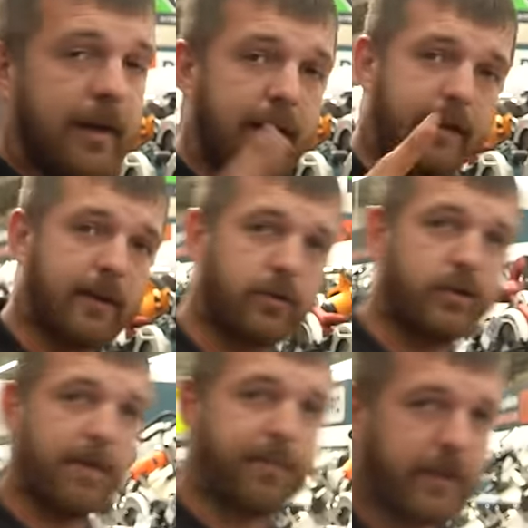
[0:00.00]
Итак,
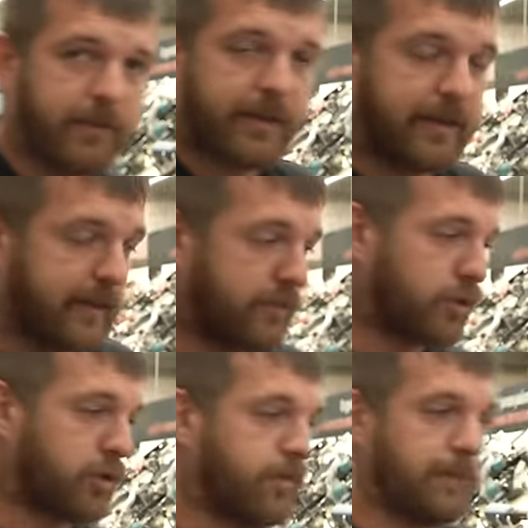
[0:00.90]
друзья, первое, для того,
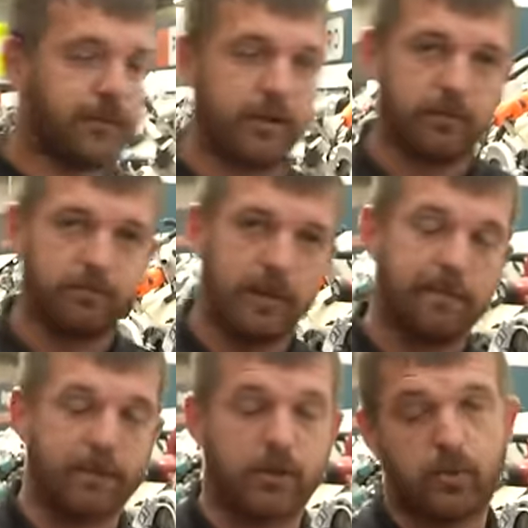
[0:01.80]
чтобы вообще нам
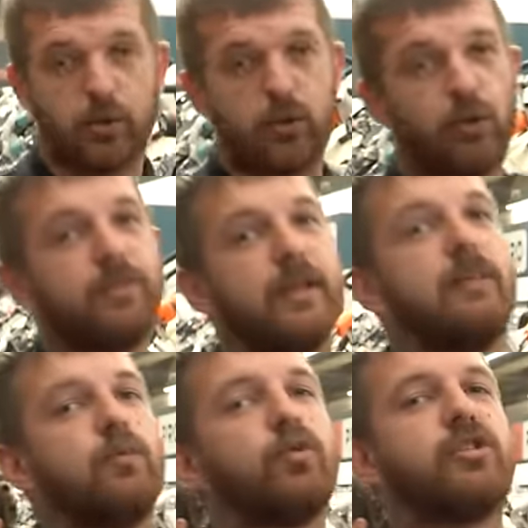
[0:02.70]
построить дом,
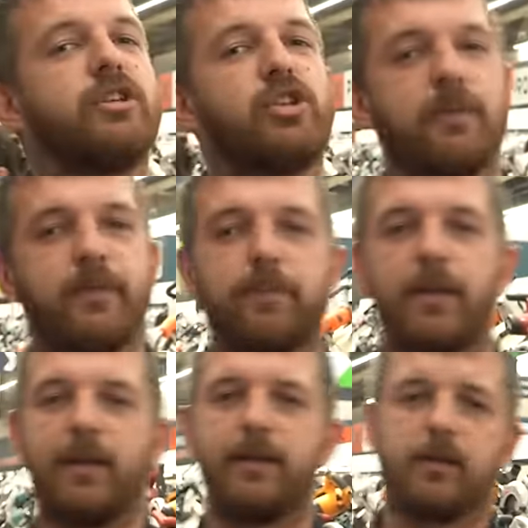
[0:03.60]
нам нужно чем-то
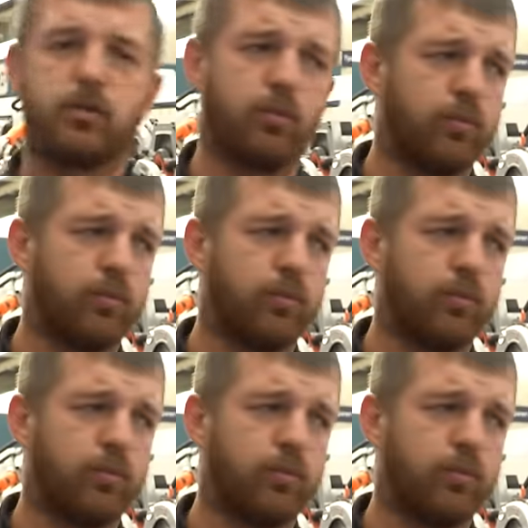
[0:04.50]
пилить доску.